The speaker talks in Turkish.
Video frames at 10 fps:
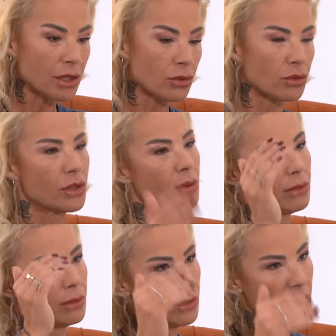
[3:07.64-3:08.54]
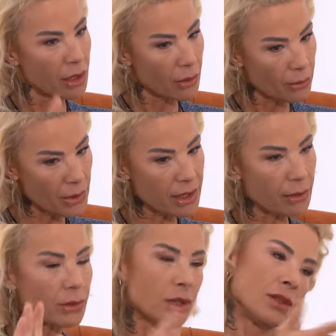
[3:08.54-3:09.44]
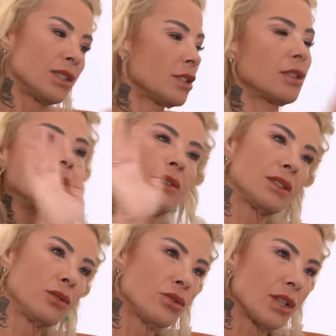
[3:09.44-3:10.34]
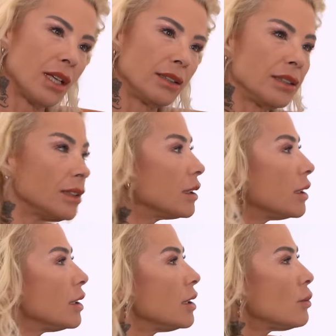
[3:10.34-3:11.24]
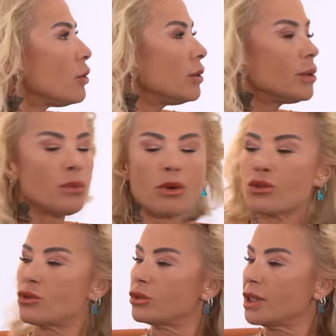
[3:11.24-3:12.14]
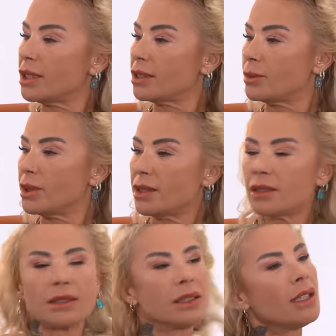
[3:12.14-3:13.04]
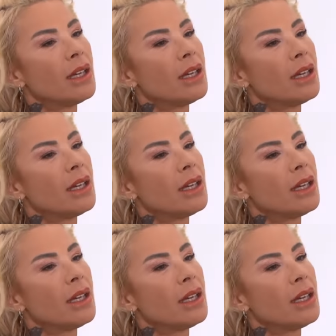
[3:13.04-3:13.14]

bir şey soracağım. Bizim, şimdi Saşa Kafası'na hoş geldin. Hoş bulduk. Böyle bir boşluktayız biz